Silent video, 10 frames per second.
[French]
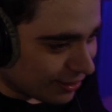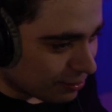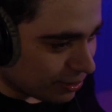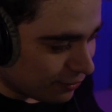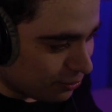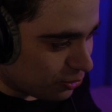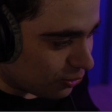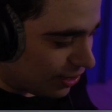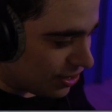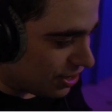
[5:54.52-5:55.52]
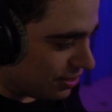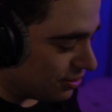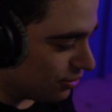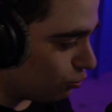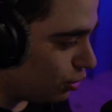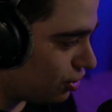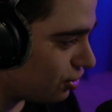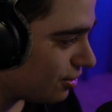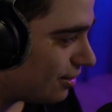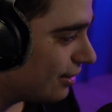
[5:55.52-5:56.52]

Bienvenue sur la chaîne Twitch.